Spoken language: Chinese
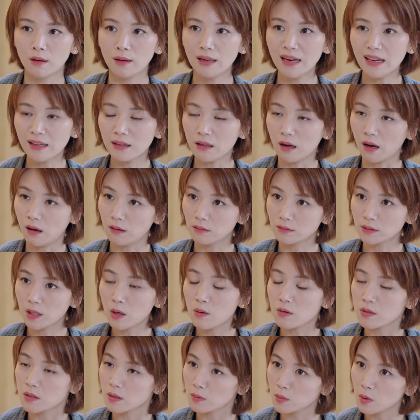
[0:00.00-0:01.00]
拉倒，当
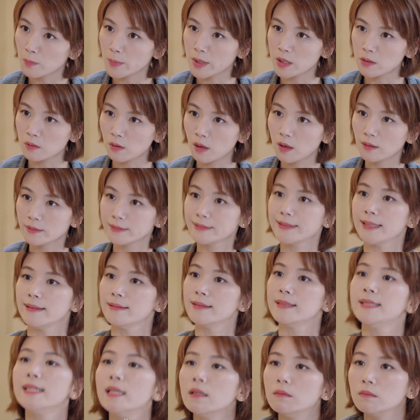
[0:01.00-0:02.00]
我什么都没说，再
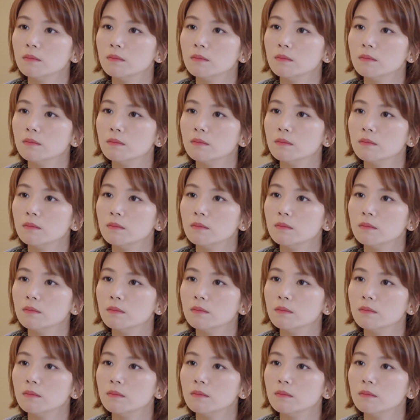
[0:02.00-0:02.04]
见。